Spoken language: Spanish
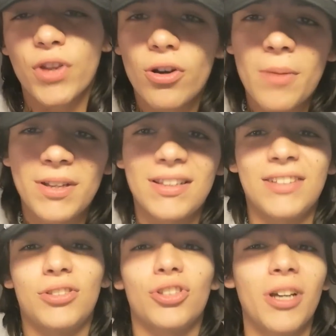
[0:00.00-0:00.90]
Obviamente
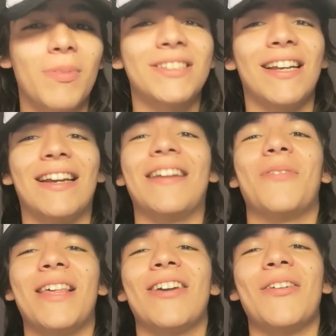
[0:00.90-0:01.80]
las situaciones que pasan en el
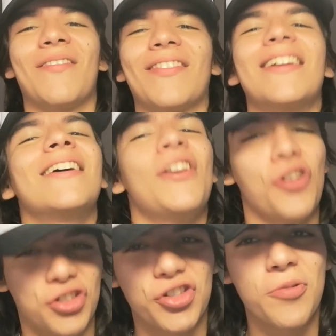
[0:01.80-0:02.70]
video
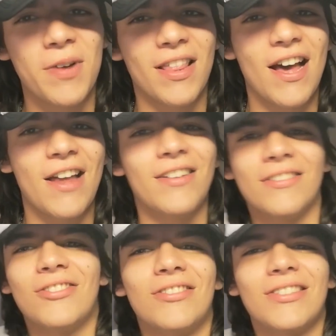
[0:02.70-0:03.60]
no son verdad.
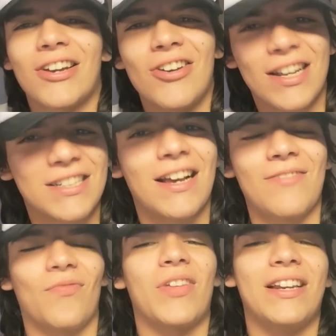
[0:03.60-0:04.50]
No creo que
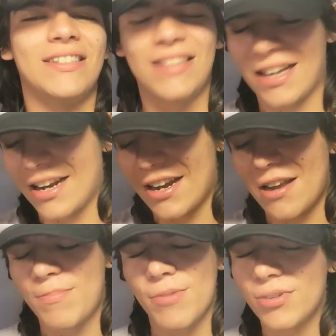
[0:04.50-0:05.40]
haya que necesite
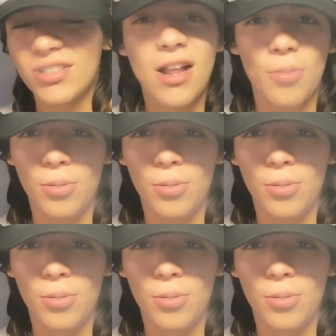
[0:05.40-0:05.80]
aclararlas, pero por si las